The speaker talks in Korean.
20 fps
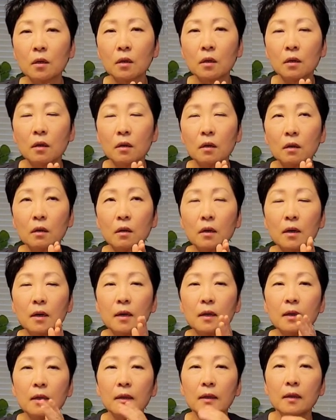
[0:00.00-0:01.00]
어,
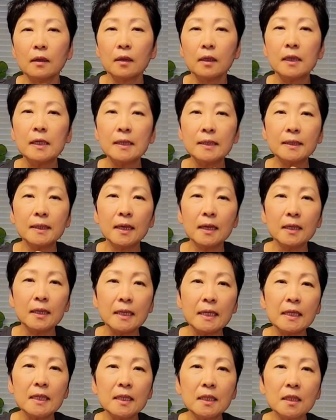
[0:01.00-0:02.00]
글자를
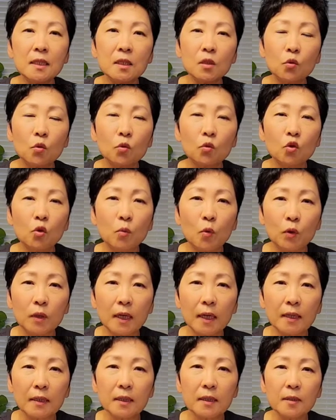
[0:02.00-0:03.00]
읽는
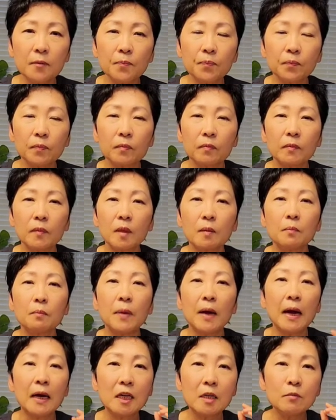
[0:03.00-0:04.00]
용도보다는
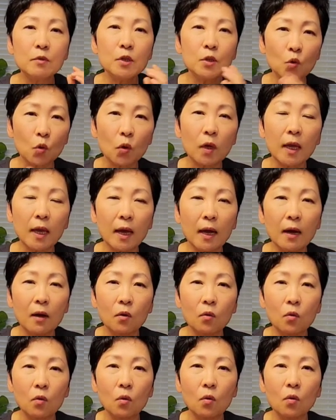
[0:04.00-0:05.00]
발음을 좋게
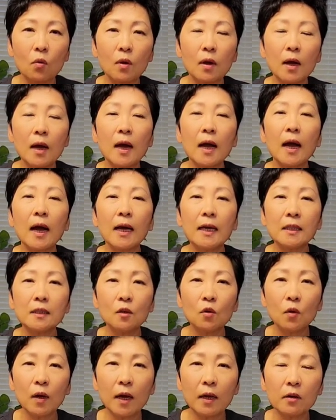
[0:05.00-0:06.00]
하고
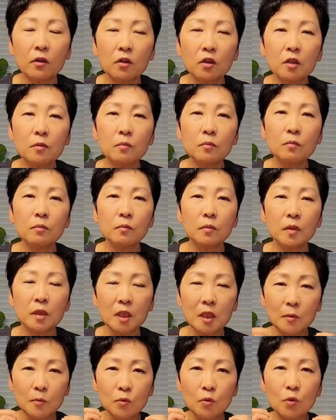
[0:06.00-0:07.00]
아이들로 하여금
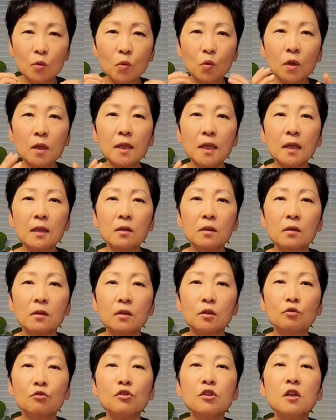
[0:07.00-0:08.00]
입으로 소리내는
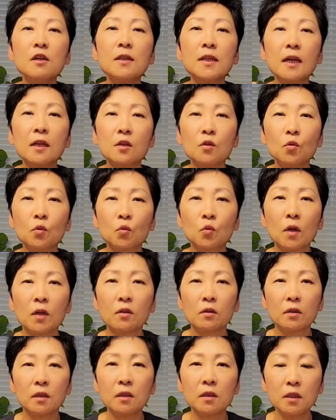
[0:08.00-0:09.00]
것을 훈련하는 용도가
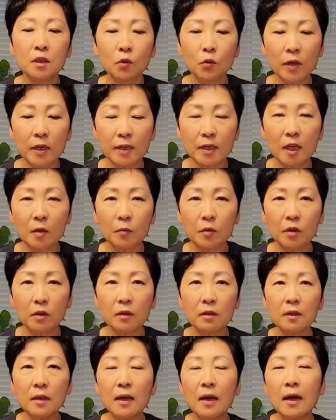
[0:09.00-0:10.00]
더 크죠.
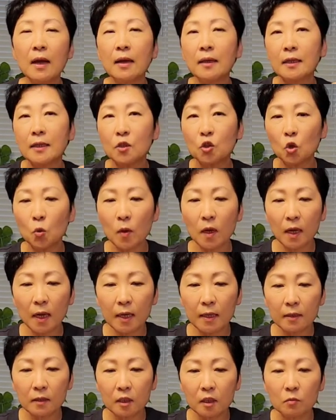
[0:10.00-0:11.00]
왜냐하면 기초반
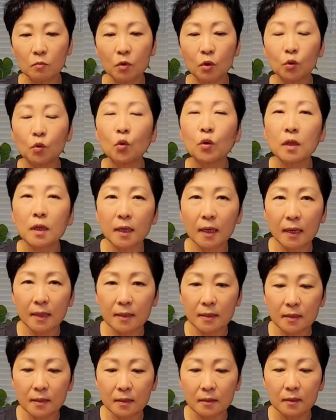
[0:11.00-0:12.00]
아이들은 뭐
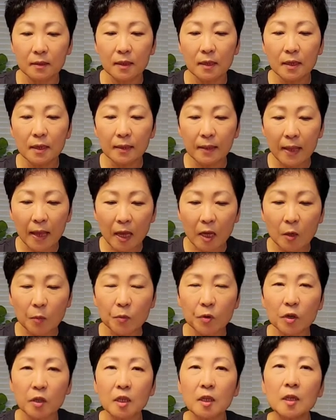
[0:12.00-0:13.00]
돈가스,
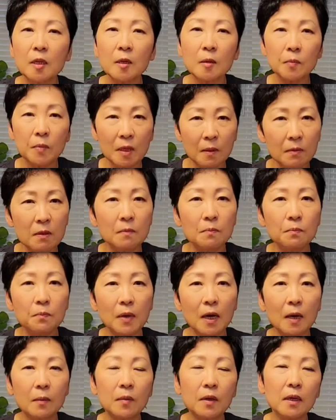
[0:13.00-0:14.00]
냉면,
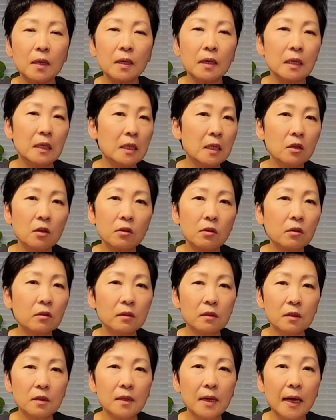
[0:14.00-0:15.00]
비빔밥 이런
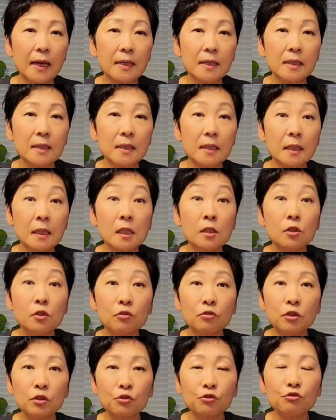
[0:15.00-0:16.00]
것들은 아직 읽을
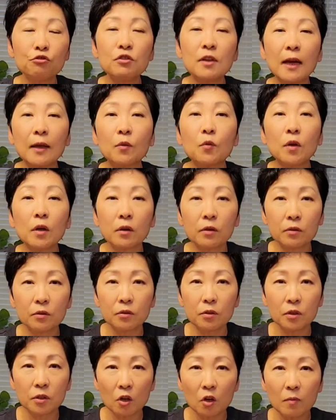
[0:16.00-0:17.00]
수 있는 수준이 안
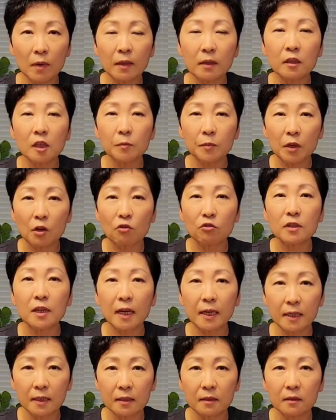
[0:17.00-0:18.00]
되거든요. 처음 한글을 배우는
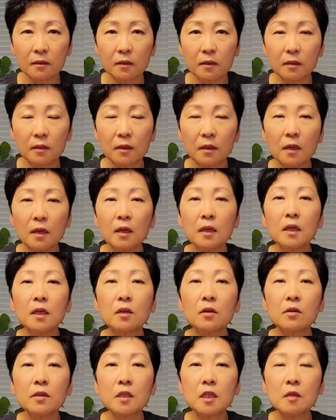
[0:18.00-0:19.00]
아이들은
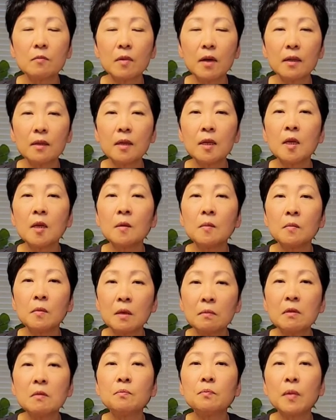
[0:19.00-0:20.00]
그렇지만
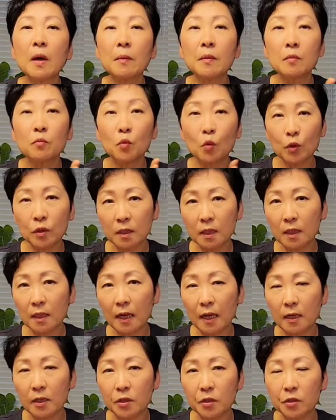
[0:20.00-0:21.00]
비빔밥이 뭔지는
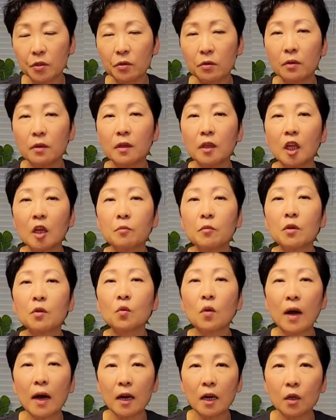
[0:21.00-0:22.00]
알죠.
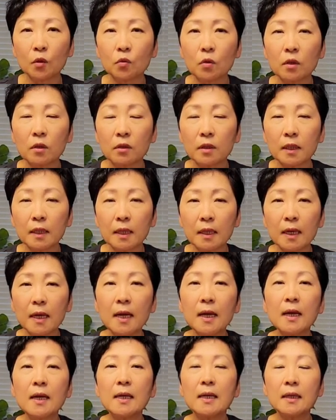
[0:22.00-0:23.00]
냉면도 알고
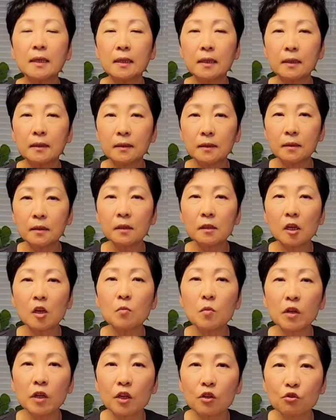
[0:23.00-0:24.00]
그러니까 그 뜻을
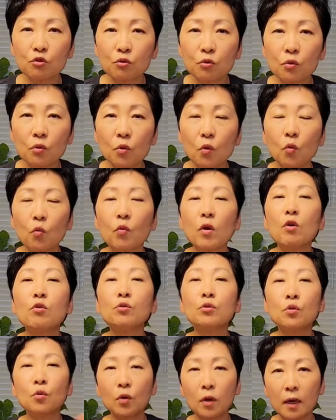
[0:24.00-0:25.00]
설명해주고
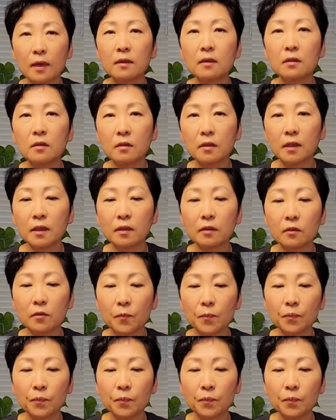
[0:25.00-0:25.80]
외우도록 하는 거예요.